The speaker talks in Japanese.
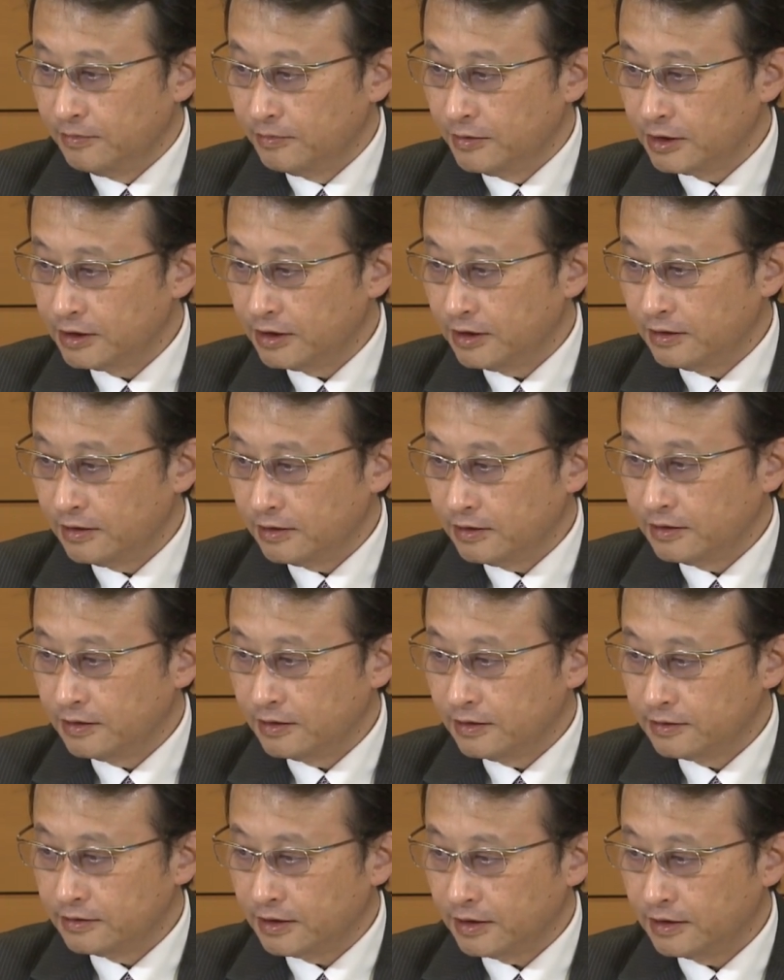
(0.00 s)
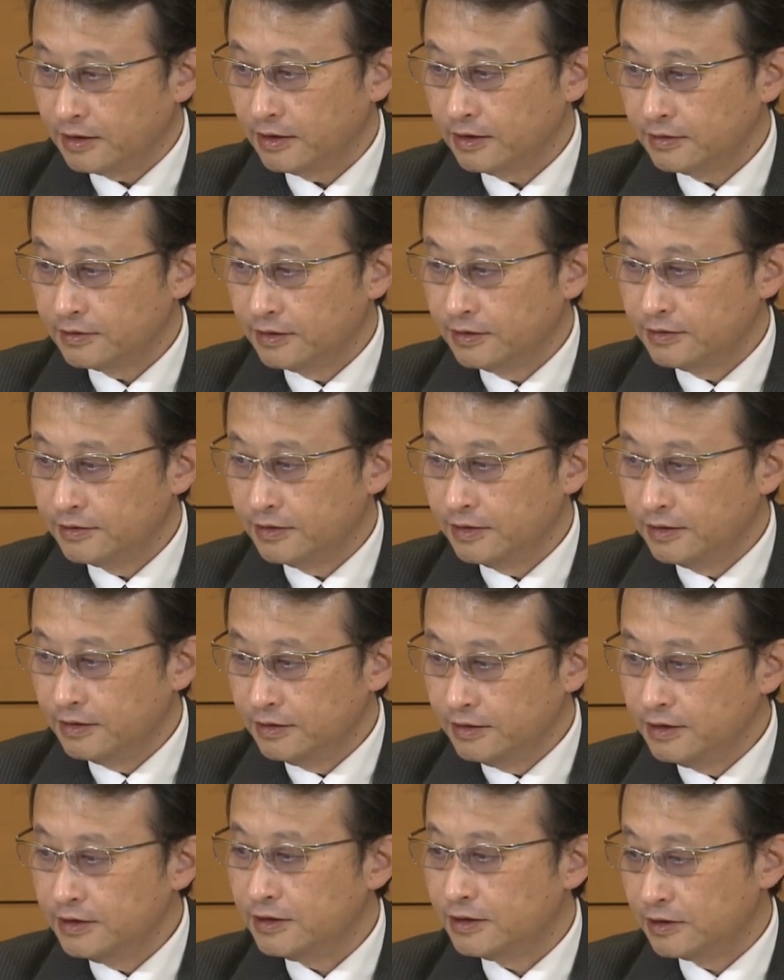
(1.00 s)
また高原先生
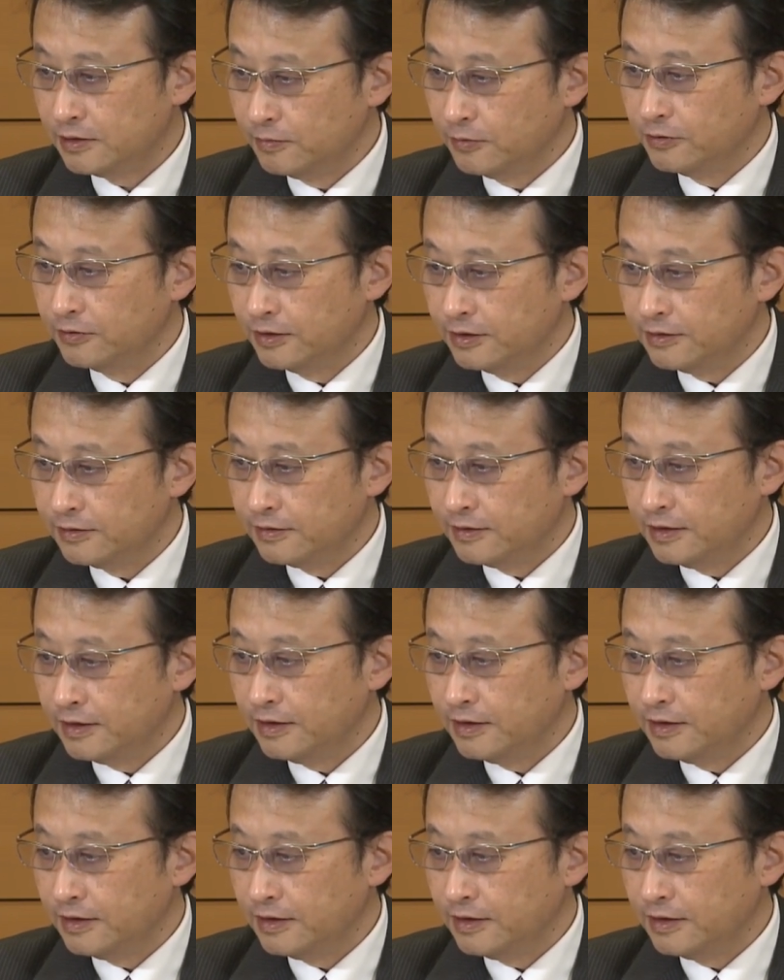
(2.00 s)
に質問です。